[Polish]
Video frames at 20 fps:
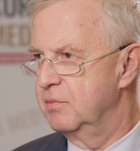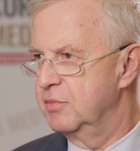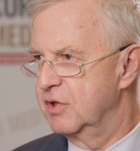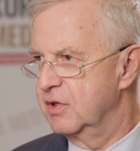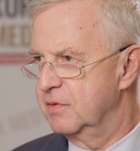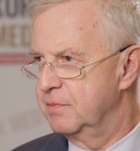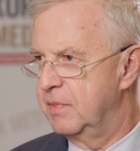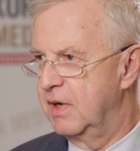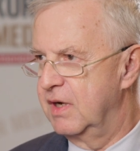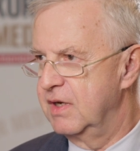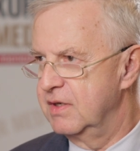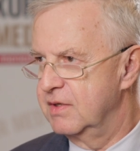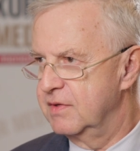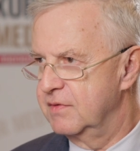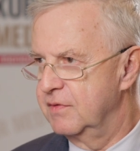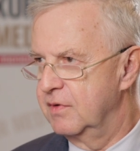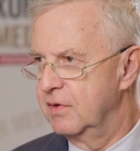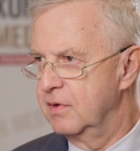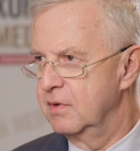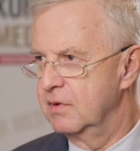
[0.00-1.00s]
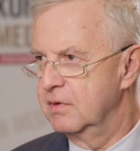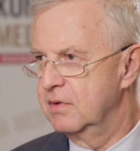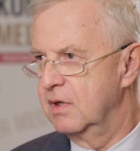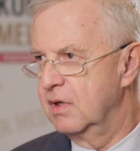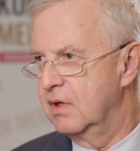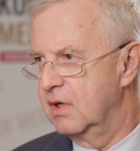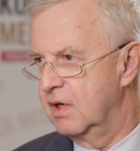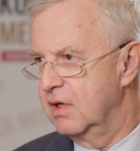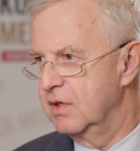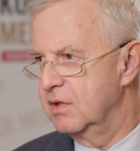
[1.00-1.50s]
przez państwo,
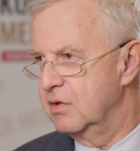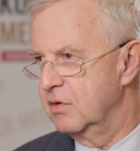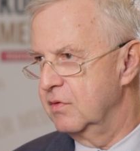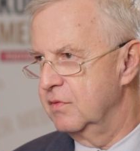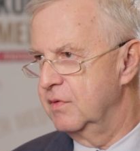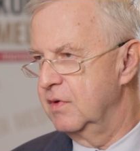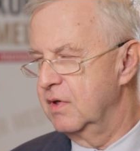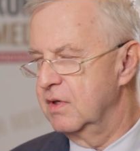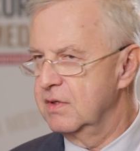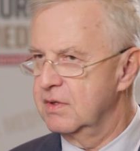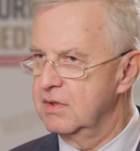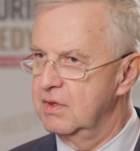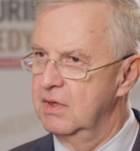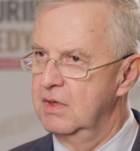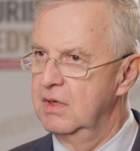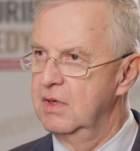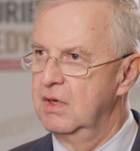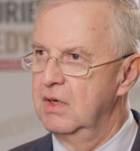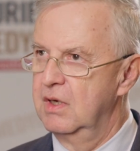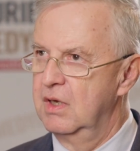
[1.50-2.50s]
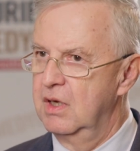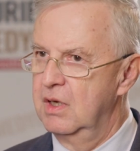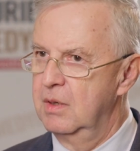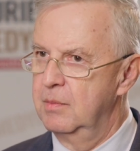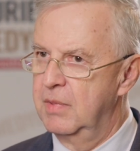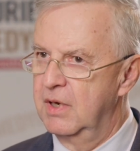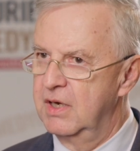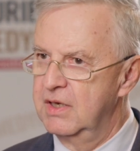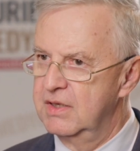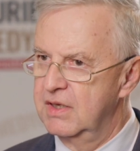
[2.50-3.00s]
tych rejestrów jest
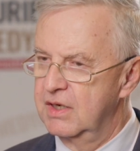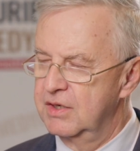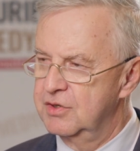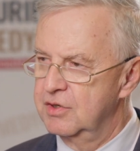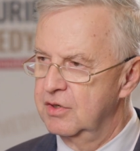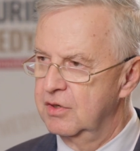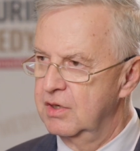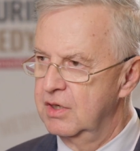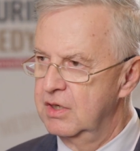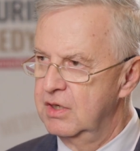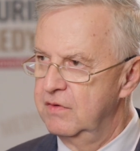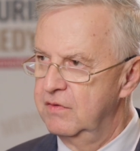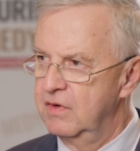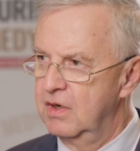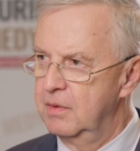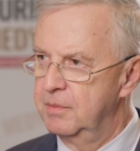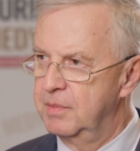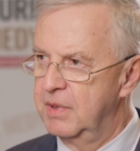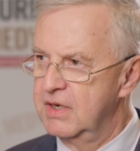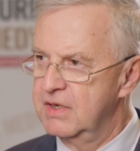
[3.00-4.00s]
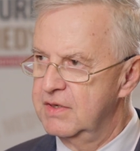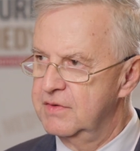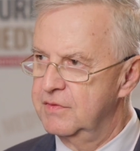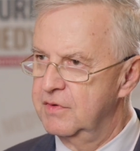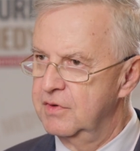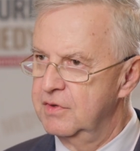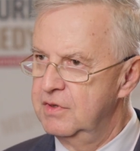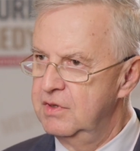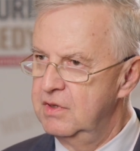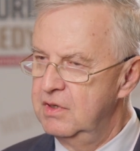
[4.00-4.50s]
chyba jednak ciągle niewiele.
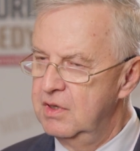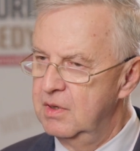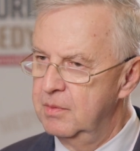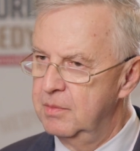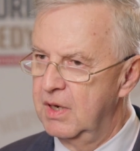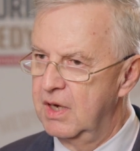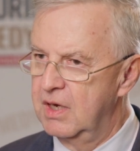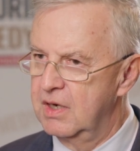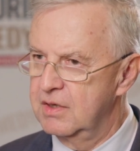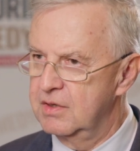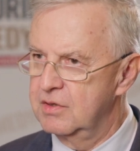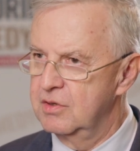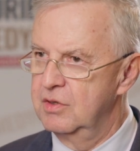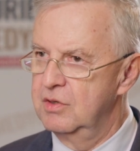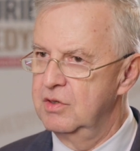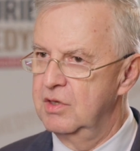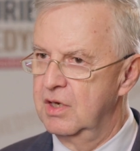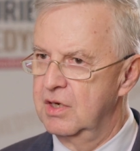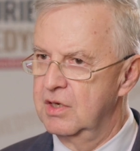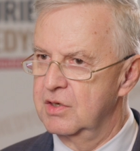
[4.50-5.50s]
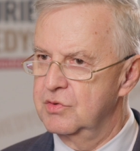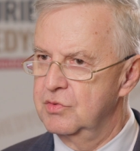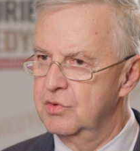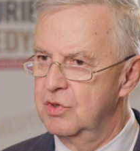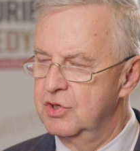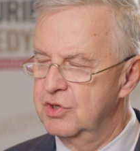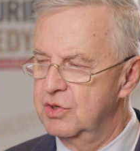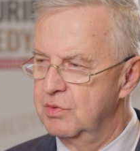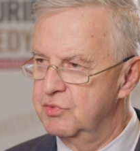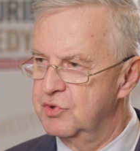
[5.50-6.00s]
Państwo nie bardzo
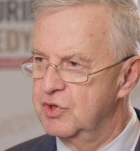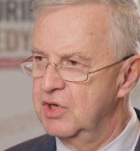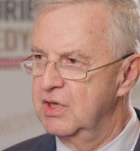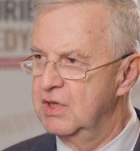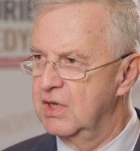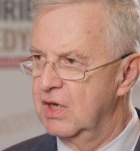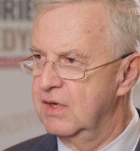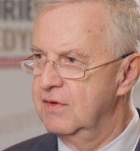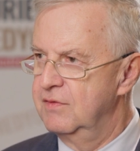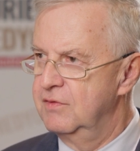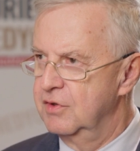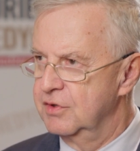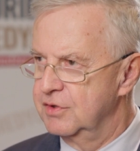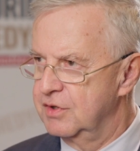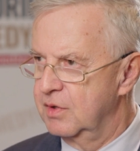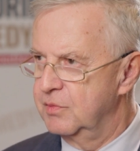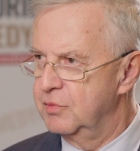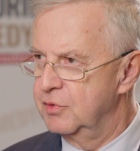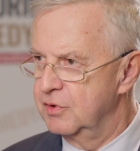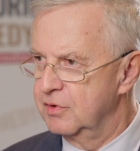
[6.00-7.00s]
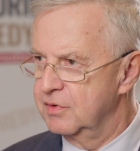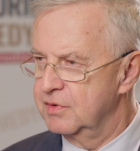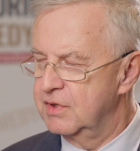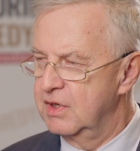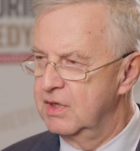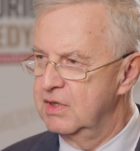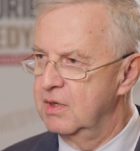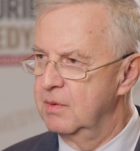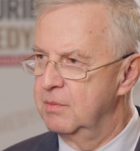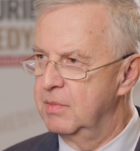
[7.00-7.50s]
interesuje się, przynajmniej taki wniosek płynął z
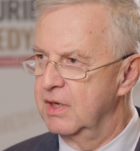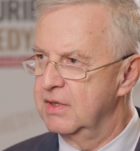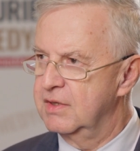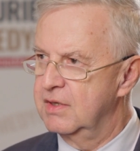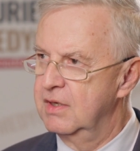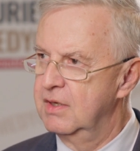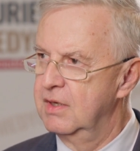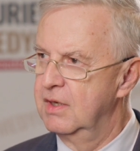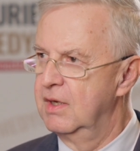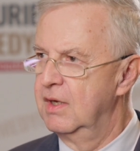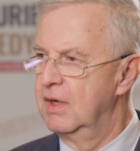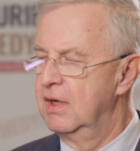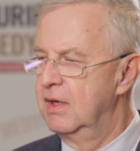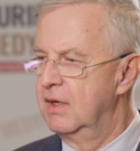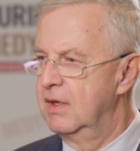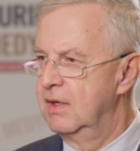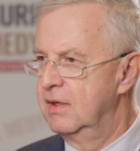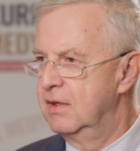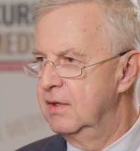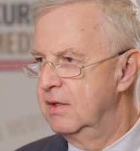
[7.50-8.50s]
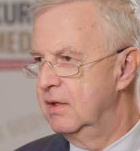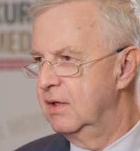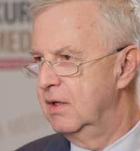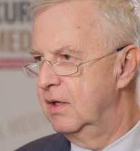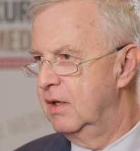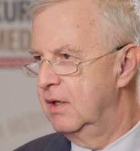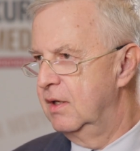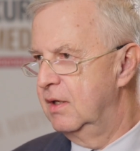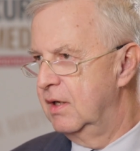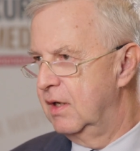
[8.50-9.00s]
tej debaty,
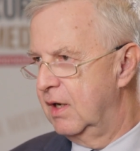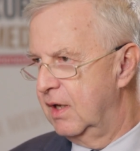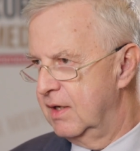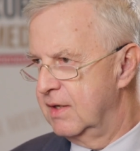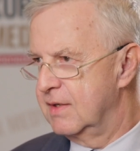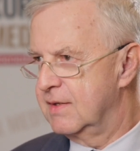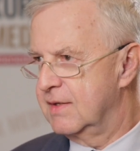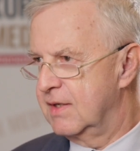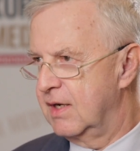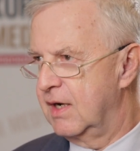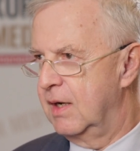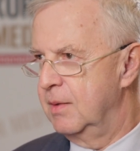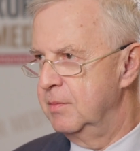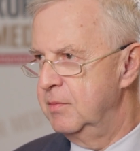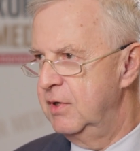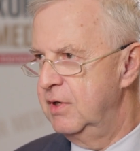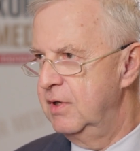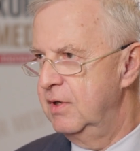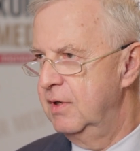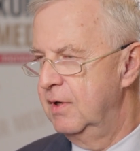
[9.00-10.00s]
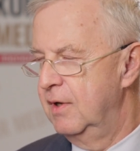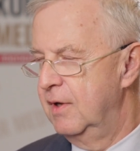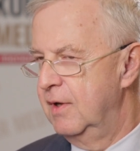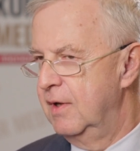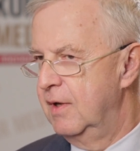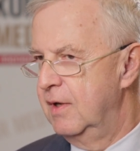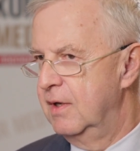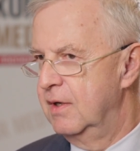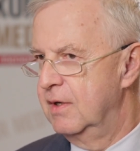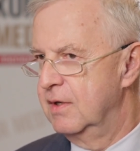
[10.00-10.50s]
y, rejestrami
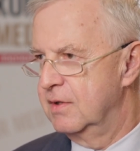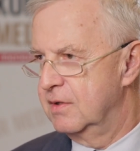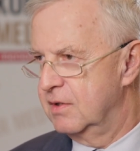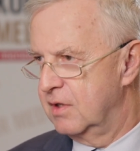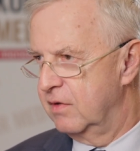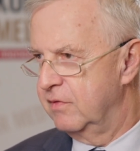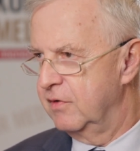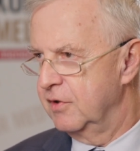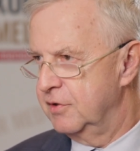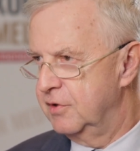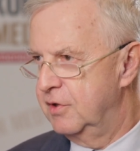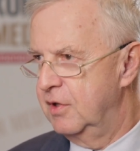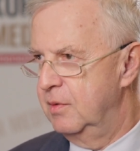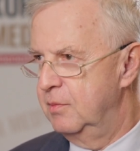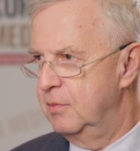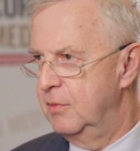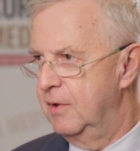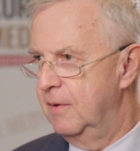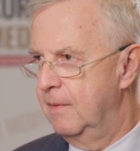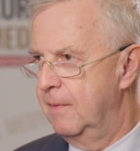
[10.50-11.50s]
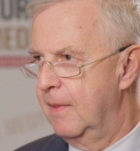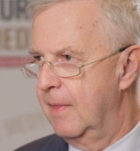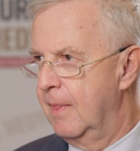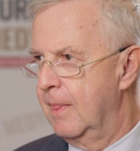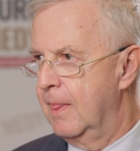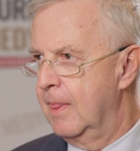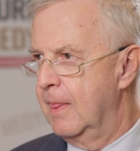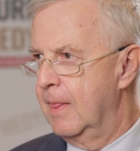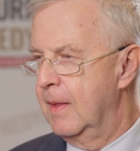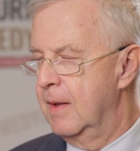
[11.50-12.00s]
y, zdrowotnymi.
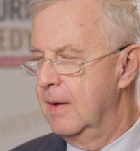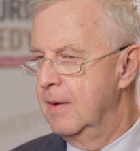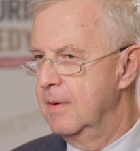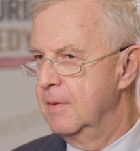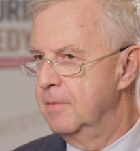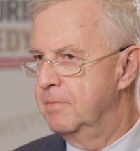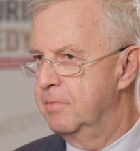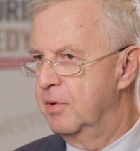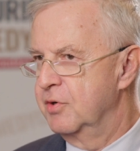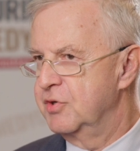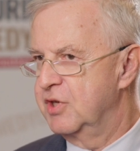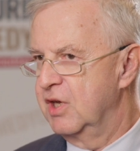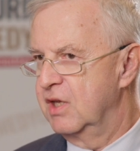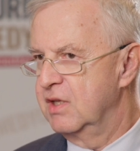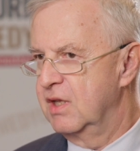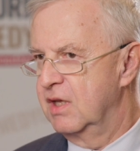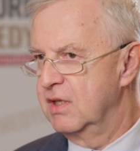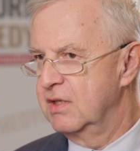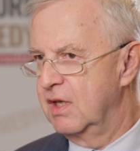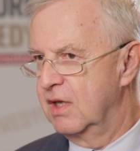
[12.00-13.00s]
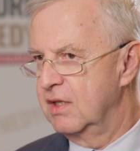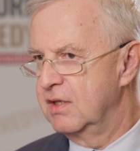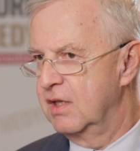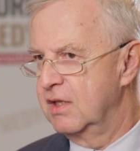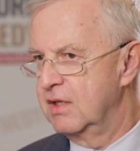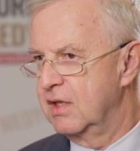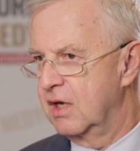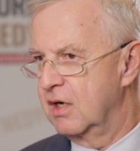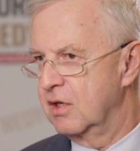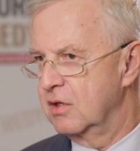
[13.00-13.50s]
Y, posiada
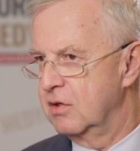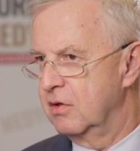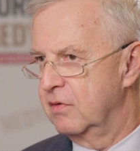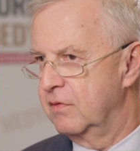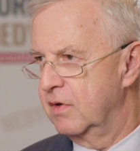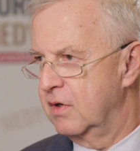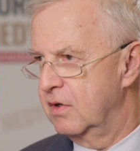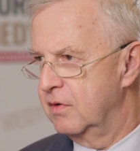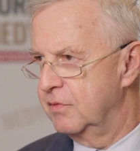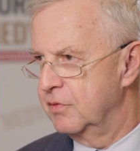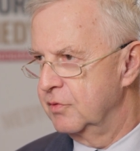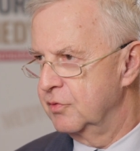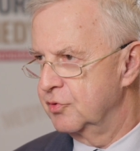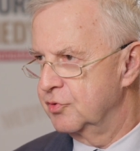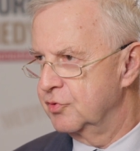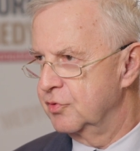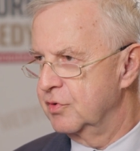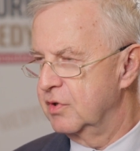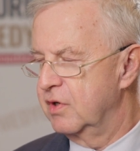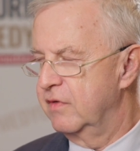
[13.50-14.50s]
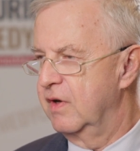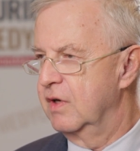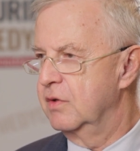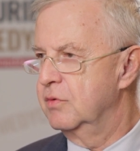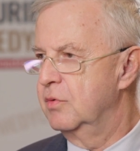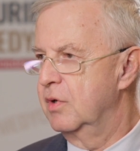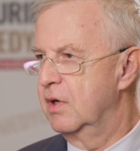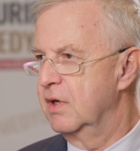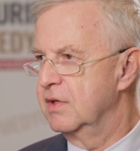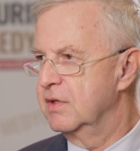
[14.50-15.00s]
dane Narodowego Funduszu Zdrowia,
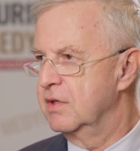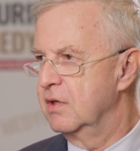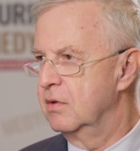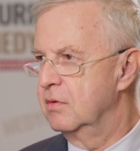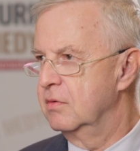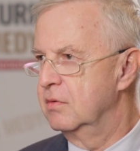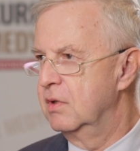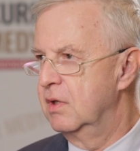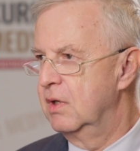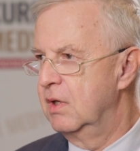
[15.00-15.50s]
które są